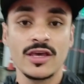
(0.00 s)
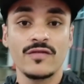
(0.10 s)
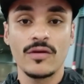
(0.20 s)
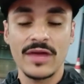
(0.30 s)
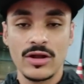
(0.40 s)
e
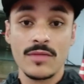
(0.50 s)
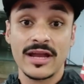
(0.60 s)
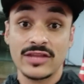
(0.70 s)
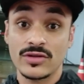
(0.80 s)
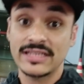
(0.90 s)
foi o melhor
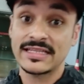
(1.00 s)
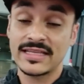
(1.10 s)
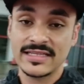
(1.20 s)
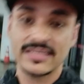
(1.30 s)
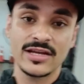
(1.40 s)
maratonista
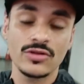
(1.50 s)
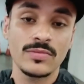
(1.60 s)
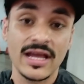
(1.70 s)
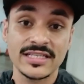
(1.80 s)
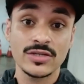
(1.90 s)
desse ano do
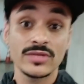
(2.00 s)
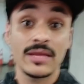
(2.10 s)
Brasil,